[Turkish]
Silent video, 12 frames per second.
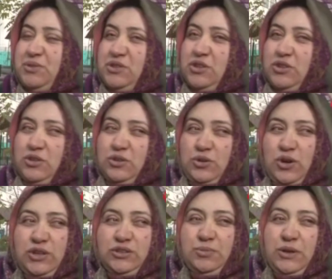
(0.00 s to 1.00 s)
Bize o
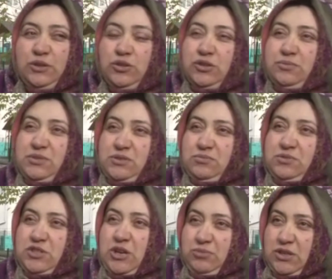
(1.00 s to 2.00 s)
anda balkona
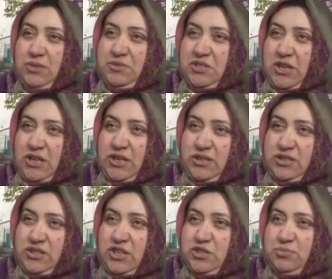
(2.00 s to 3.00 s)
bizim camlara bir şey geldi
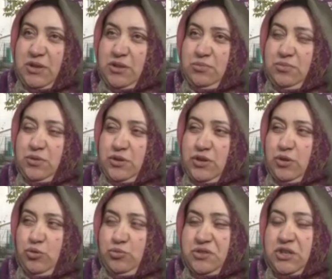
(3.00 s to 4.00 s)
saçma gibi böyle
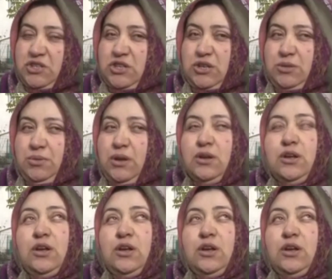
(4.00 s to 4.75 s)
kum saçar gibi.